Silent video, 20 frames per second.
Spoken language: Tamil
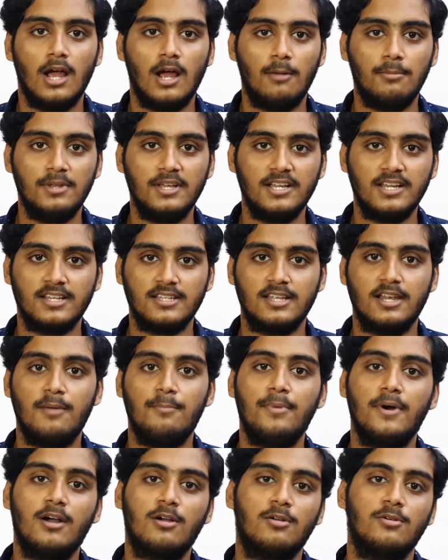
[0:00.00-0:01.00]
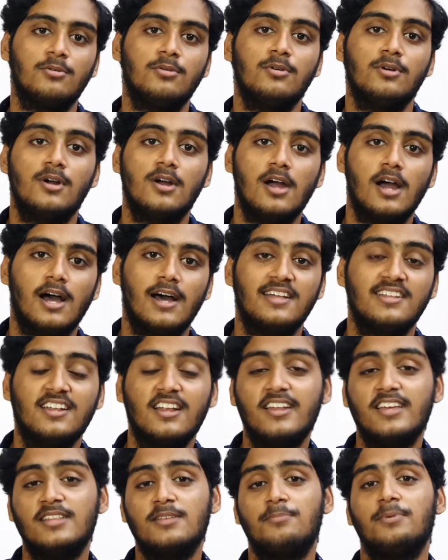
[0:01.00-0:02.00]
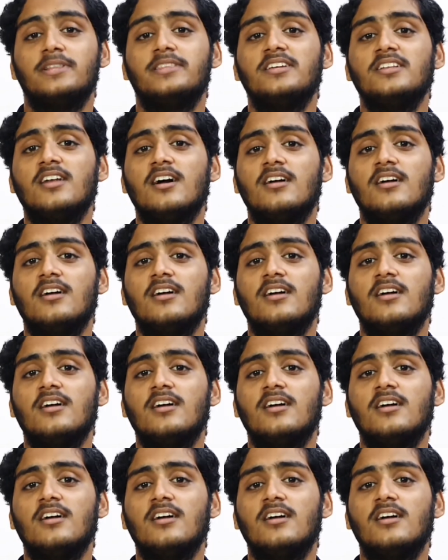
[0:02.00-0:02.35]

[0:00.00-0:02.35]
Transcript: அப்படிங்கிறதெல்லாம் பார்க்கணும் அதனால் இதை பற்றி